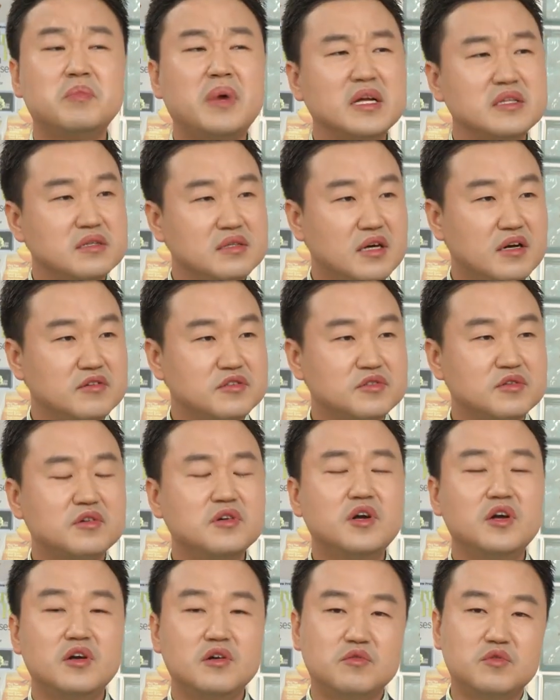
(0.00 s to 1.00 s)
빠져나와서
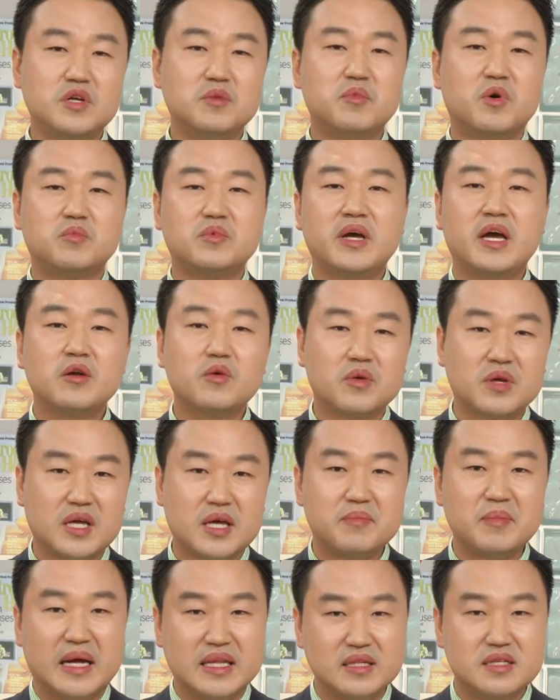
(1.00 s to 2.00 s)
우리 몸을
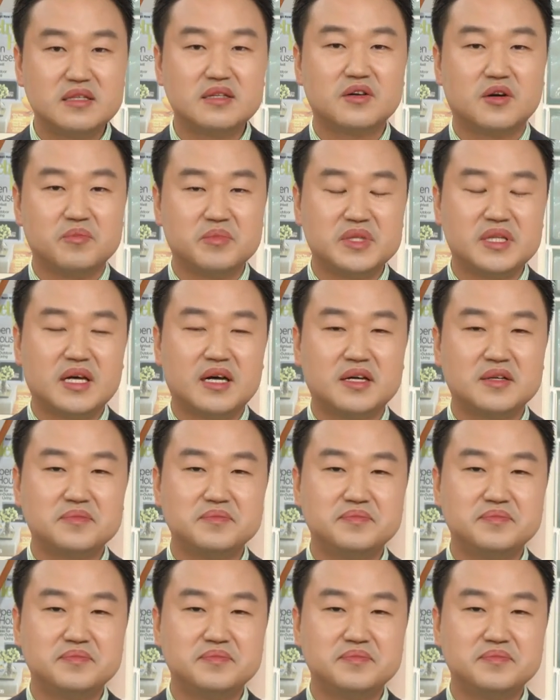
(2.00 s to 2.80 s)
해롭게 만드는 겁니다.